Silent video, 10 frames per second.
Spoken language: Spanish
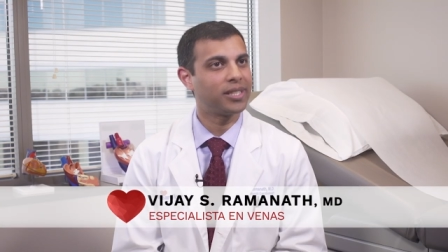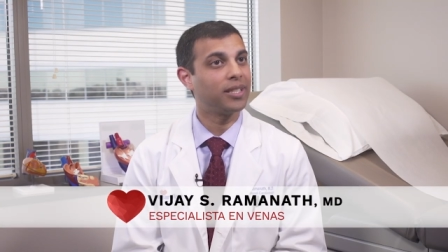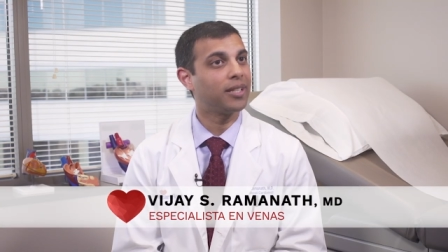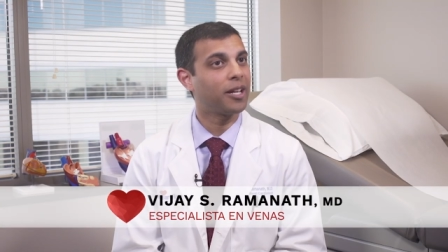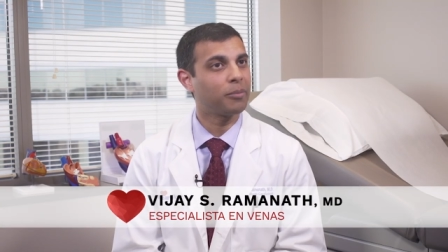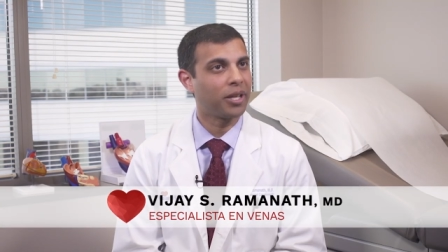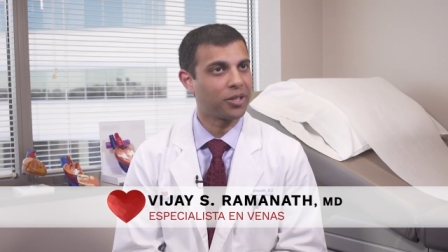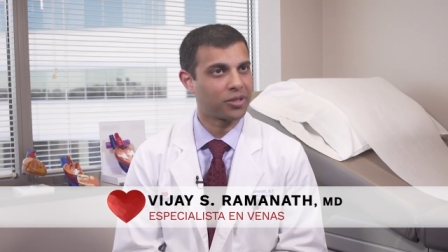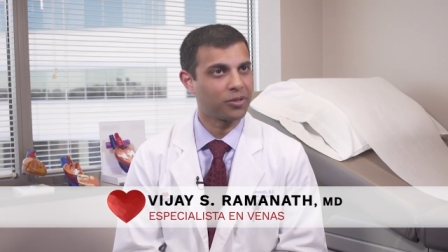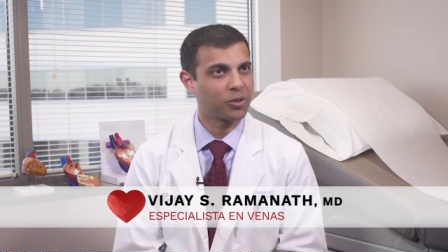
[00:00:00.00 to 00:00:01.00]
Vemos
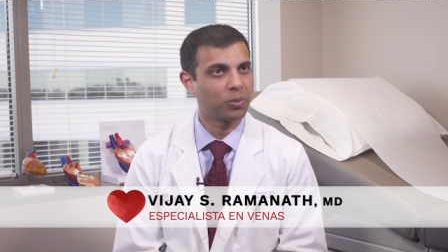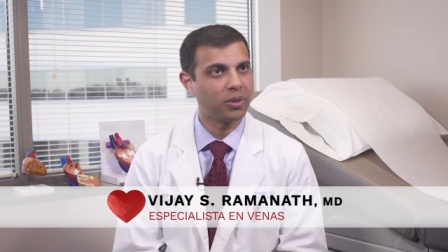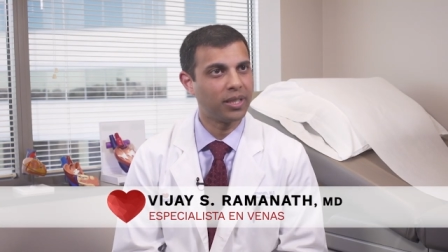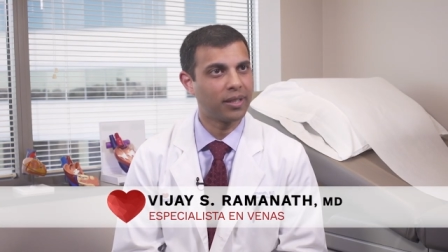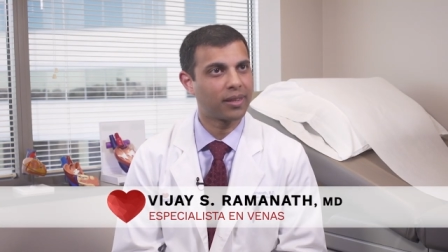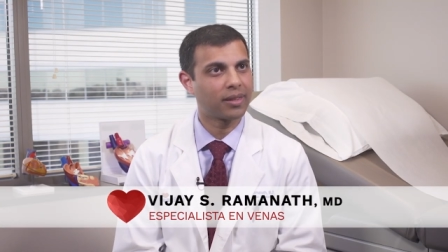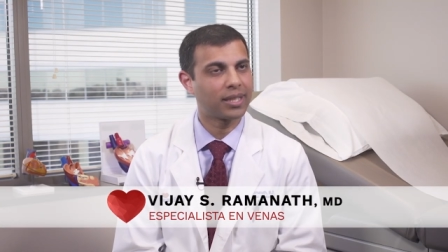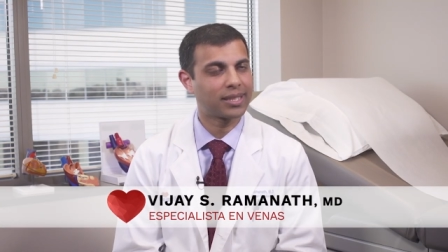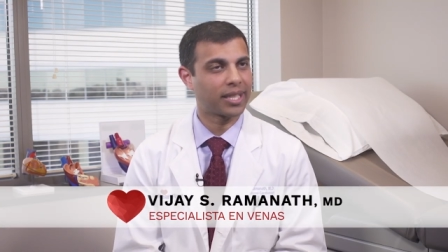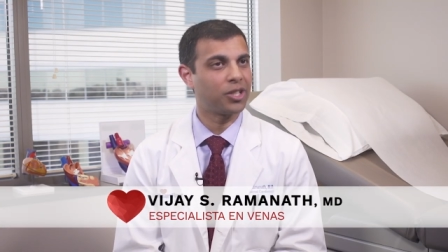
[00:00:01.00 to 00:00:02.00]
muchos pacientes
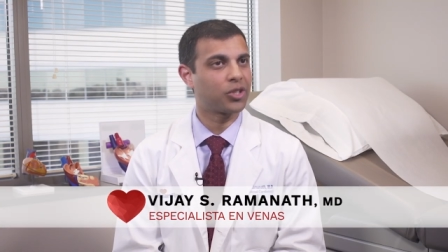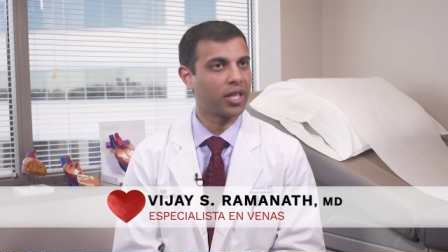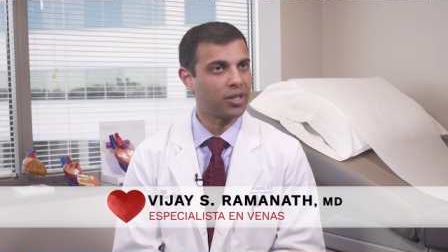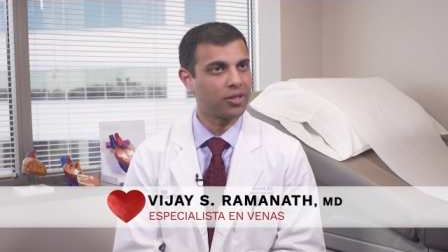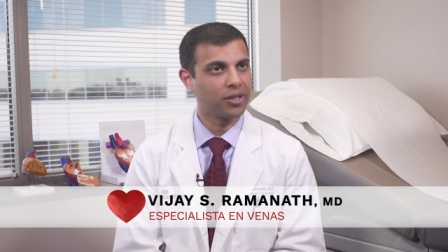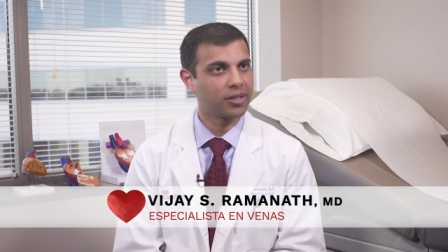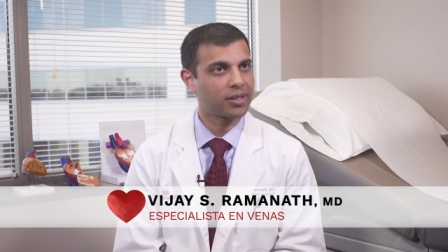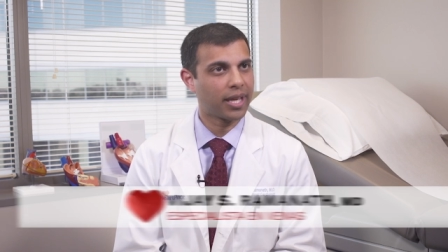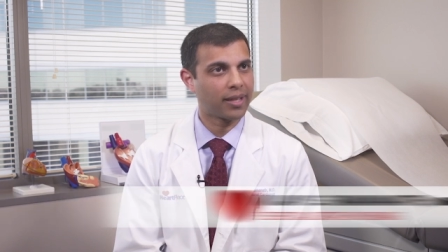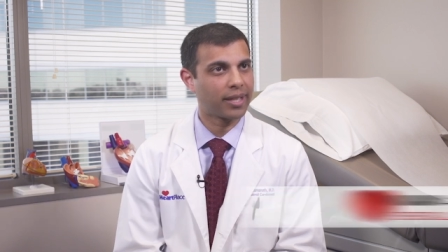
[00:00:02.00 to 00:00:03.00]
con cambios en la
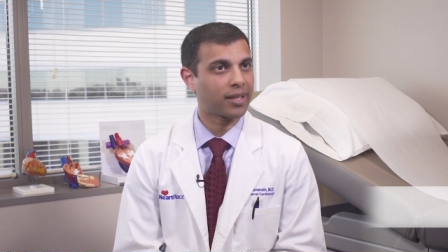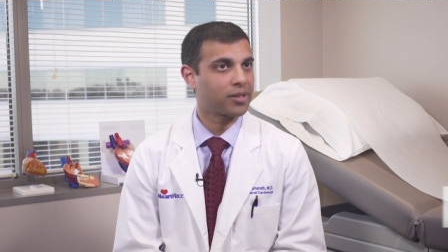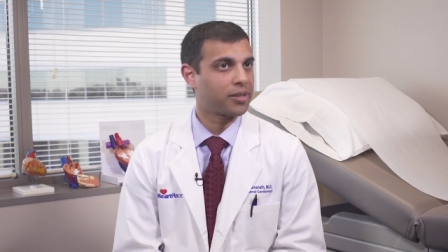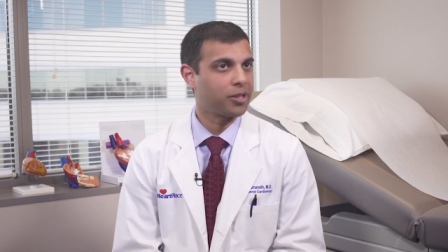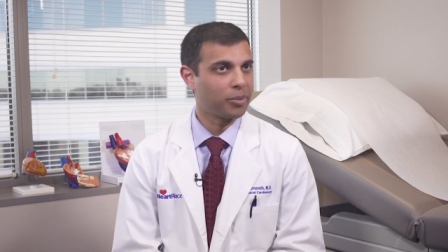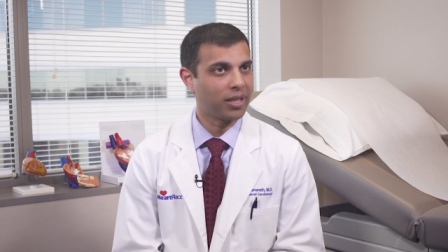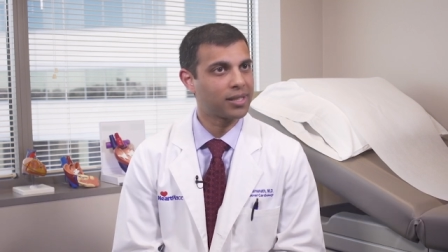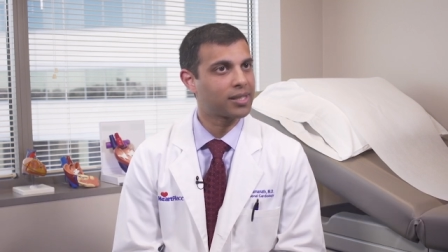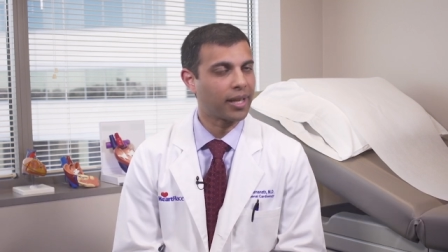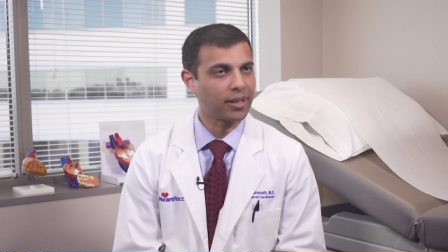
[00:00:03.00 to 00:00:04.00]
piel que ellos
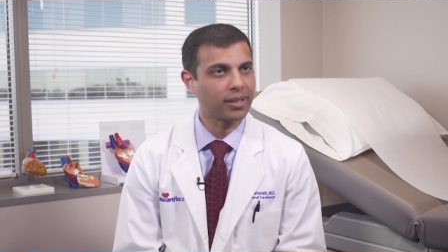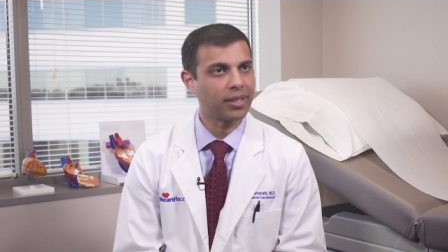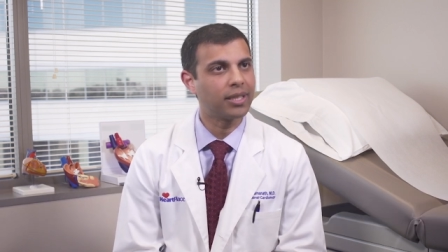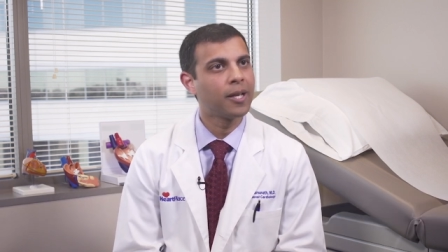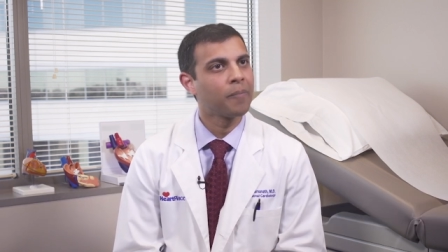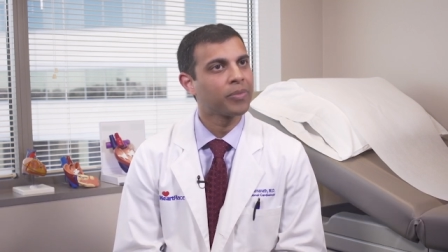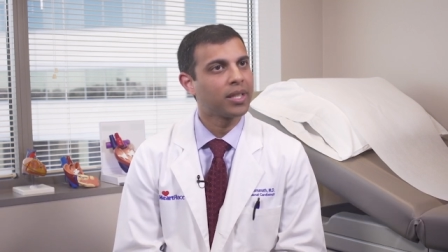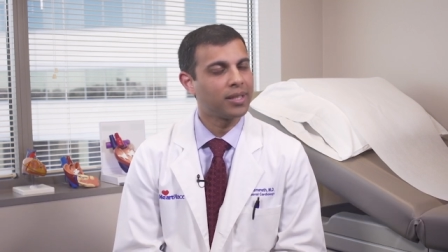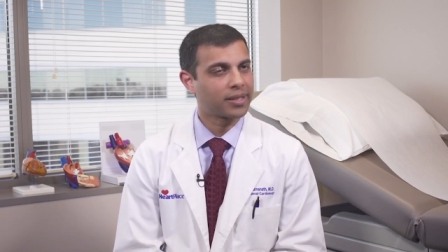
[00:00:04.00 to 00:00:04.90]
consideran antiestéticos.